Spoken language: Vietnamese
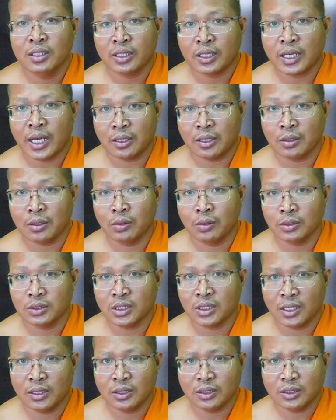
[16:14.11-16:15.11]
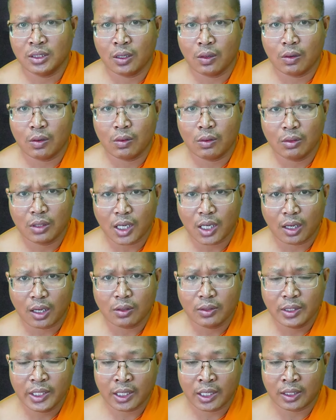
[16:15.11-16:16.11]
các cổ sân thô
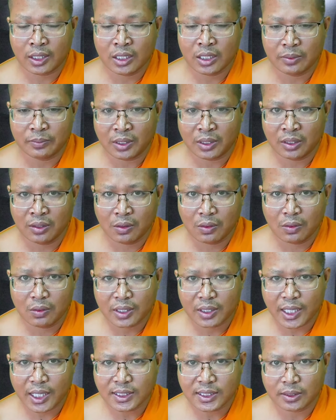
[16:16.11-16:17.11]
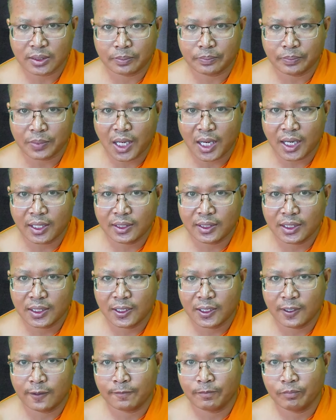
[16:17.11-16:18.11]
câu nè kia mà nô các sở bạc nâng
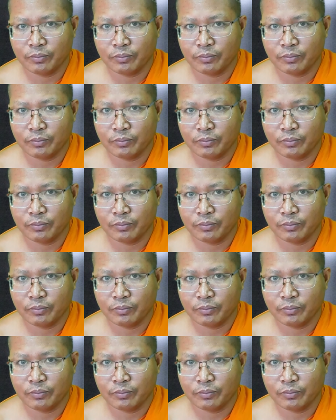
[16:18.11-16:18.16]
ạ